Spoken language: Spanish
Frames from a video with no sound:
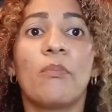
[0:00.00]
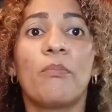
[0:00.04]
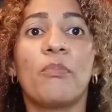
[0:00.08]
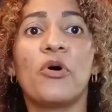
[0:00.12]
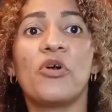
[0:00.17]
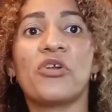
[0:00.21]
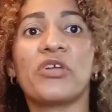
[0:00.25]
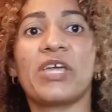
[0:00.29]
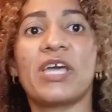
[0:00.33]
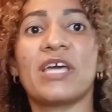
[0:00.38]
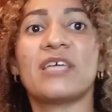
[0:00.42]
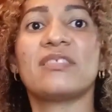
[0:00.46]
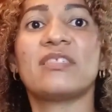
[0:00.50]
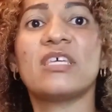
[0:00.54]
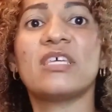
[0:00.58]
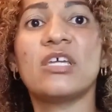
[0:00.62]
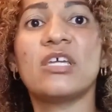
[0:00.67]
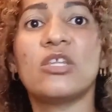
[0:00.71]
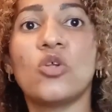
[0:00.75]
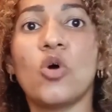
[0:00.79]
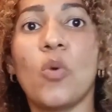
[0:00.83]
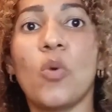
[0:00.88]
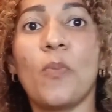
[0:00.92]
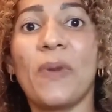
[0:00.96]
¿Por qué sí y
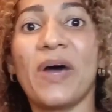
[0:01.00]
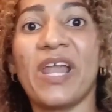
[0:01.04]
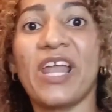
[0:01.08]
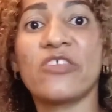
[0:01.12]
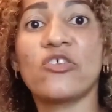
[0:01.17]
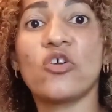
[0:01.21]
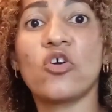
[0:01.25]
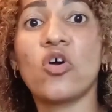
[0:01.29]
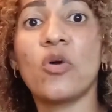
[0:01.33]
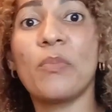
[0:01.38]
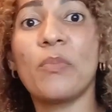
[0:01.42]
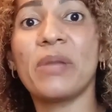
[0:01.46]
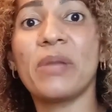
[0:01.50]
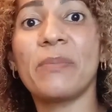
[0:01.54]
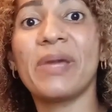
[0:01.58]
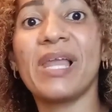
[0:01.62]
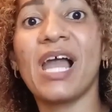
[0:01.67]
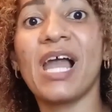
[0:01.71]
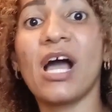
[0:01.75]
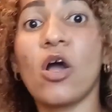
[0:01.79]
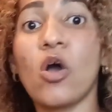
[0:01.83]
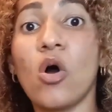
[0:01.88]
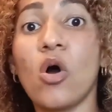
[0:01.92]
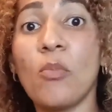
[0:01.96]
no? Para yo
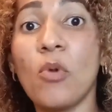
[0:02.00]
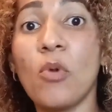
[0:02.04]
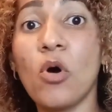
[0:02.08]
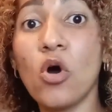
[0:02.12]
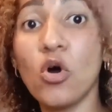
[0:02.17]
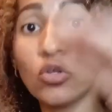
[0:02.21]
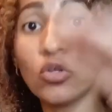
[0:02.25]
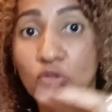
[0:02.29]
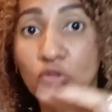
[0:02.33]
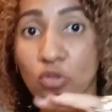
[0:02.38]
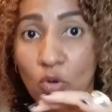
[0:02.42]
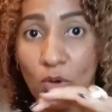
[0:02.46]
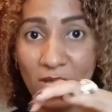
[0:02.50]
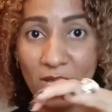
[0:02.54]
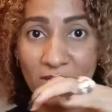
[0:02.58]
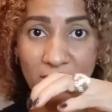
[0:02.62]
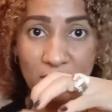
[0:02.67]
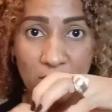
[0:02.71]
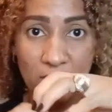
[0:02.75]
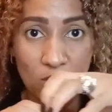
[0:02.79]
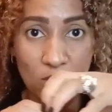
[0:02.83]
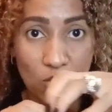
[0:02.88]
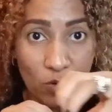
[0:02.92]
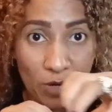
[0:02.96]
comérmela como hot dog
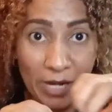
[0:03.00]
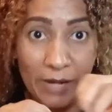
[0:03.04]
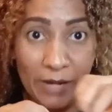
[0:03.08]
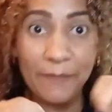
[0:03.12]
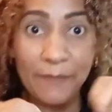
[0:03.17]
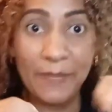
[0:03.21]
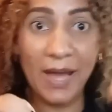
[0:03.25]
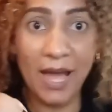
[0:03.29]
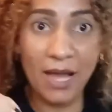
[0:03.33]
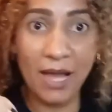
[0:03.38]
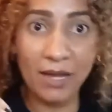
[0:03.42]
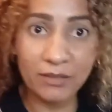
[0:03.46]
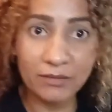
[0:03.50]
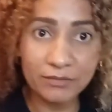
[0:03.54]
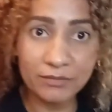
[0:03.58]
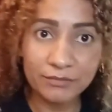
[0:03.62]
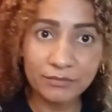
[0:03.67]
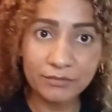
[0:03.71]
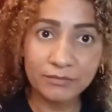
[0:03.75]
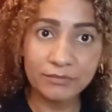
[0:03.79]
así, con el pan